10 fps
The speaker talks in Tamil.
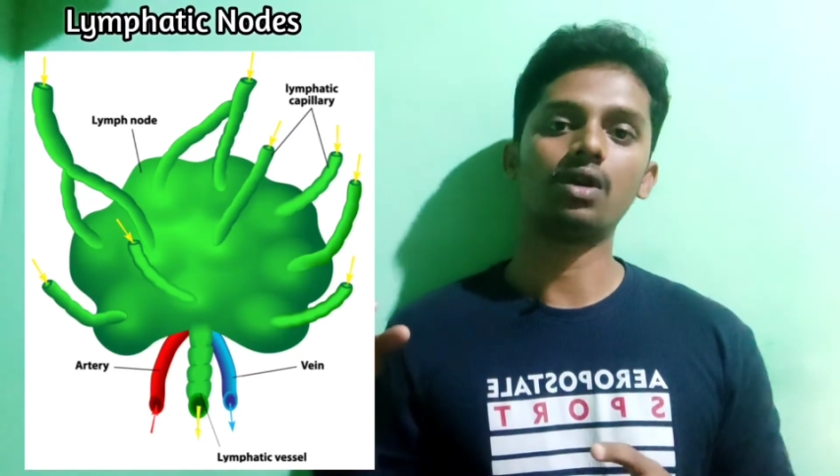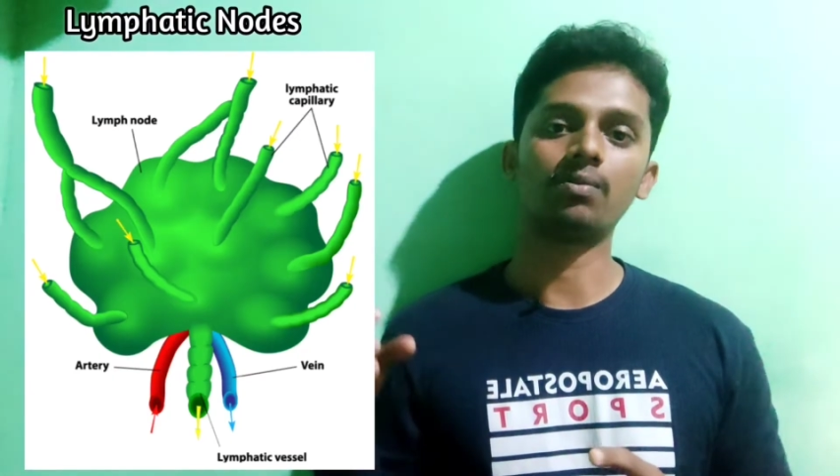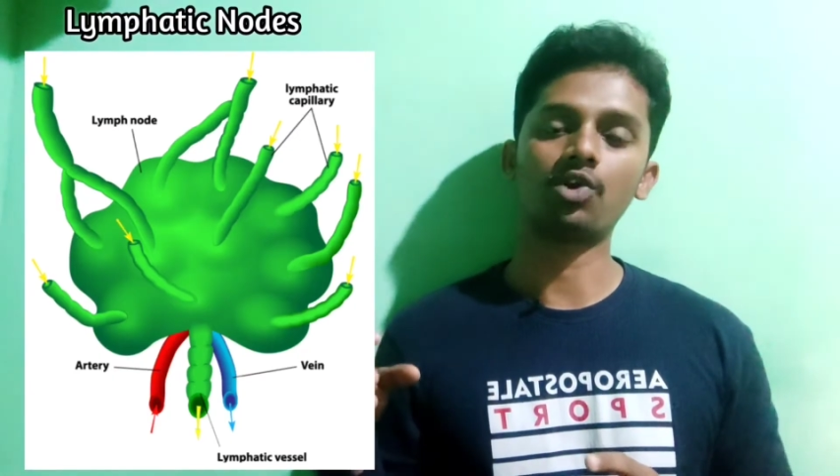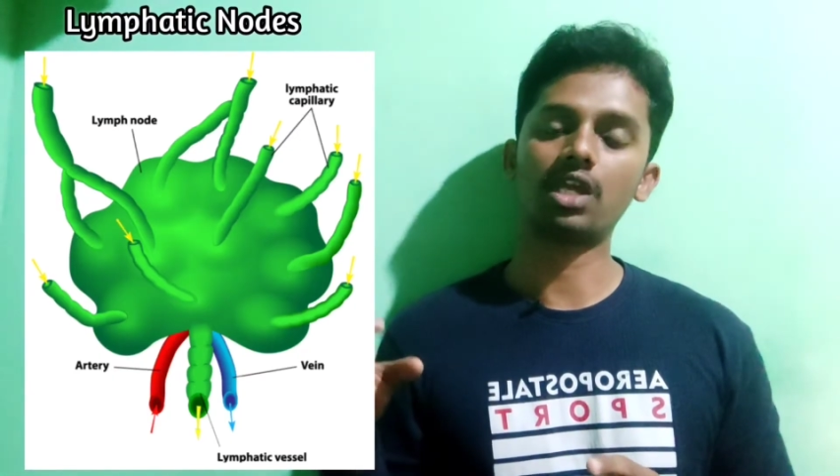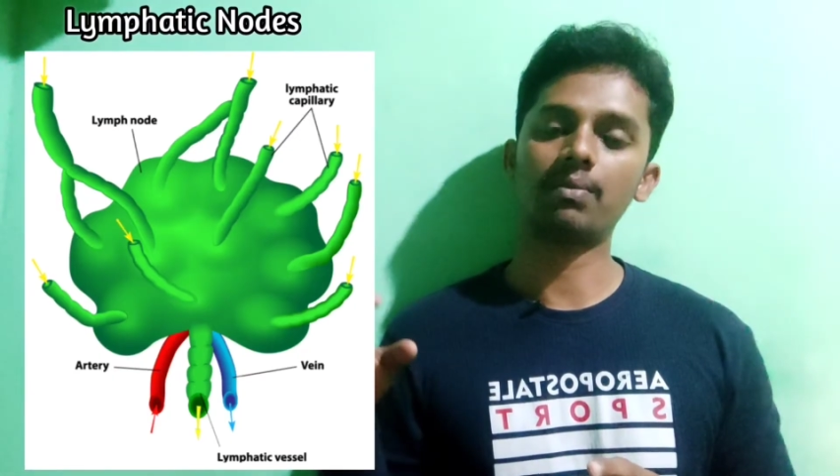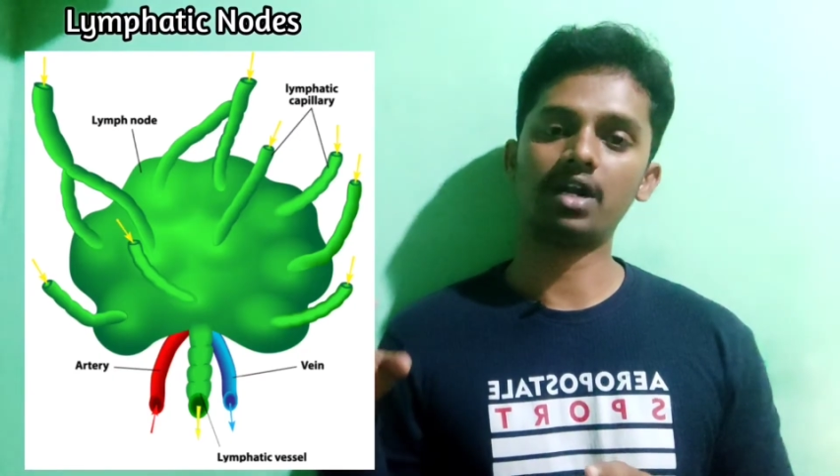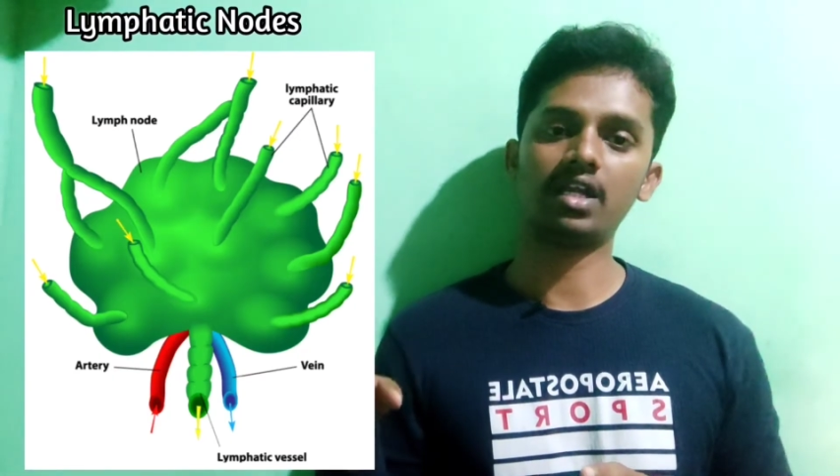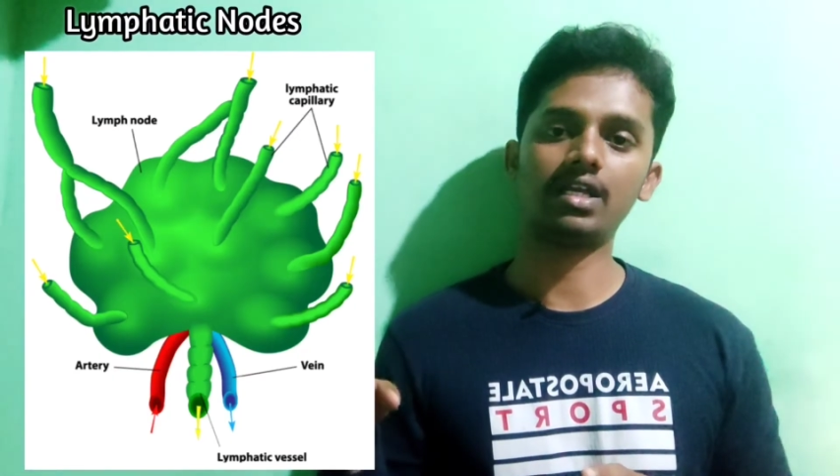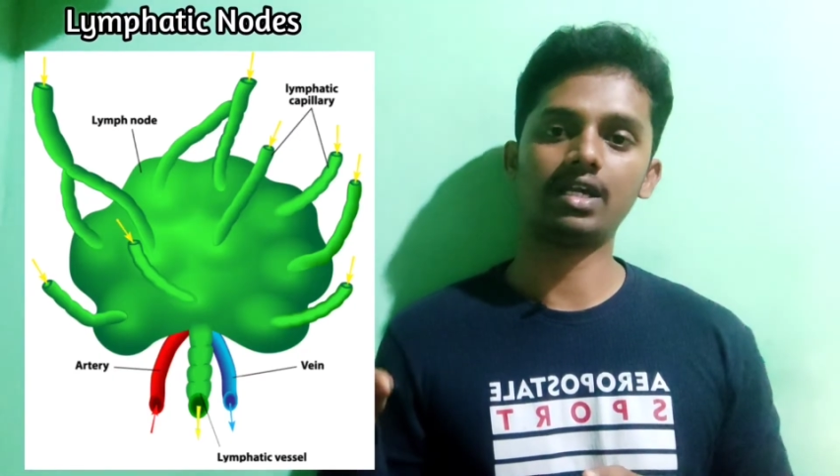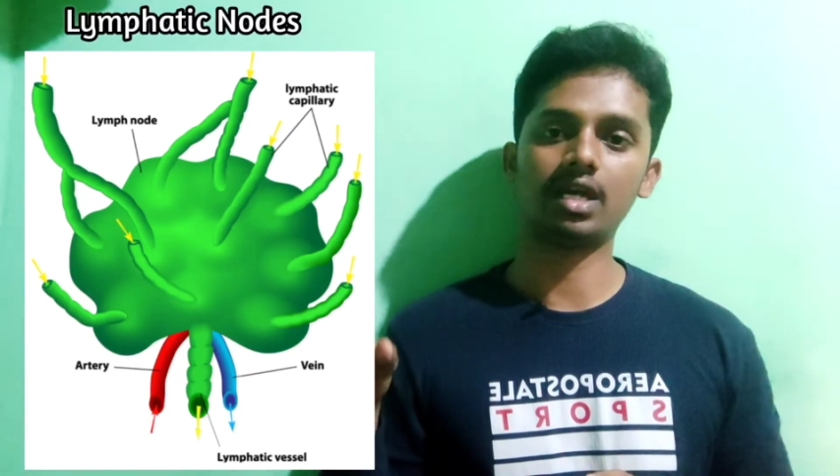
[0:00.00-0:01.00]
ஒரு
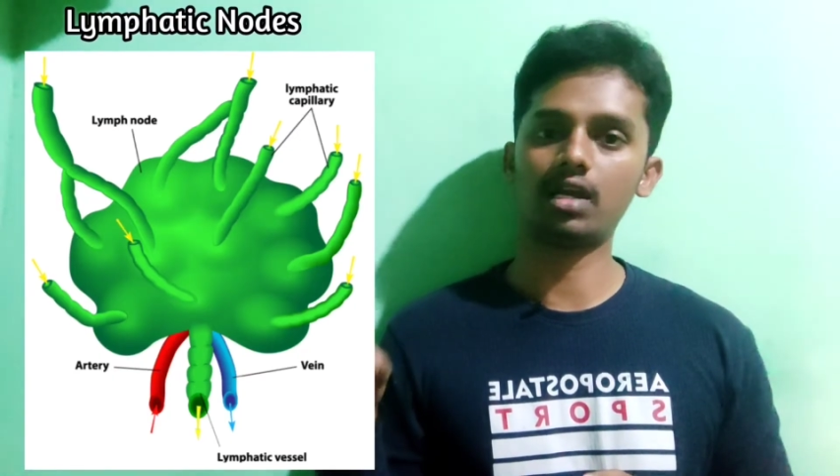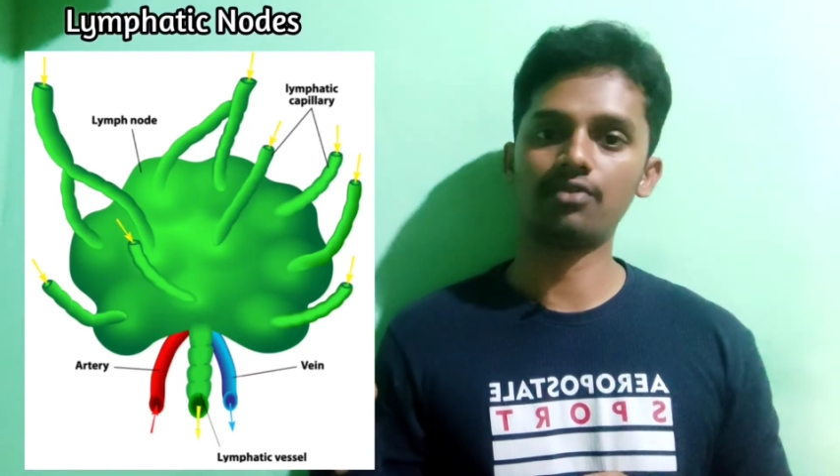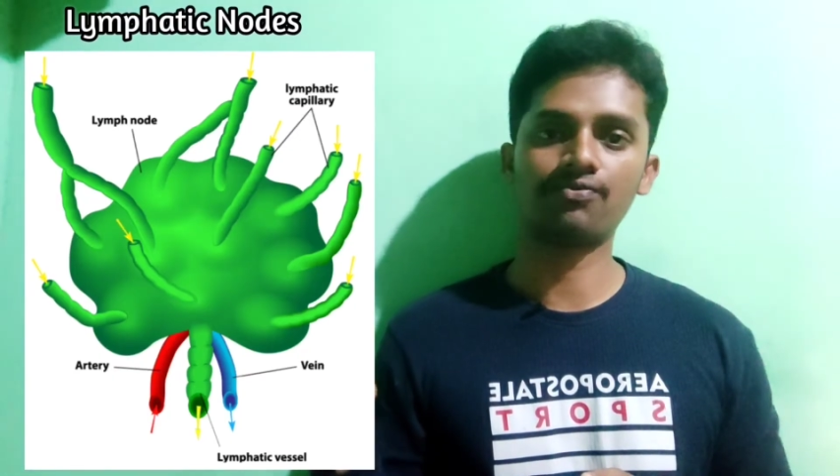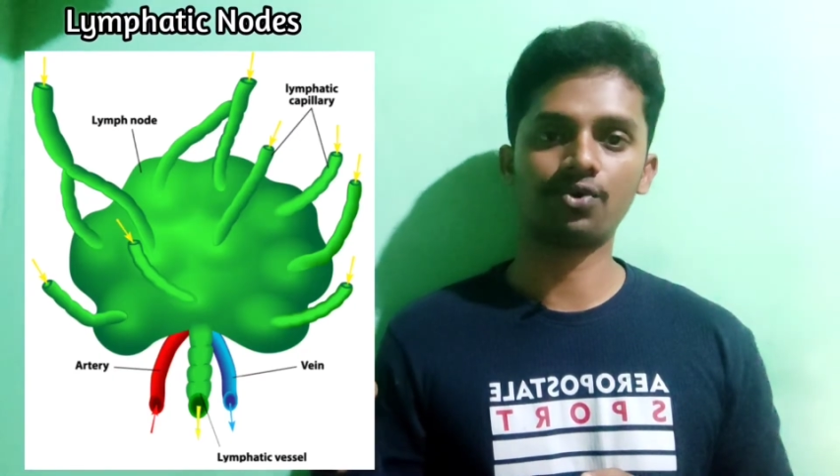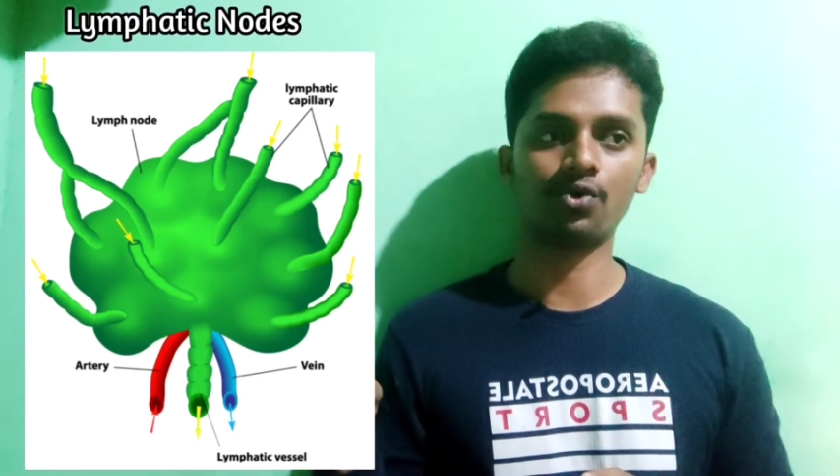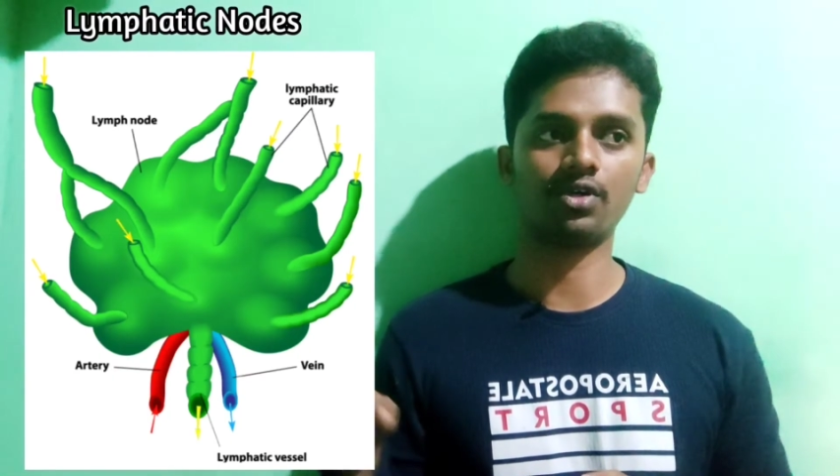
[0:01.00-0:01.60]
முக்கியமான ஏரியா தான் லிம்ஃப்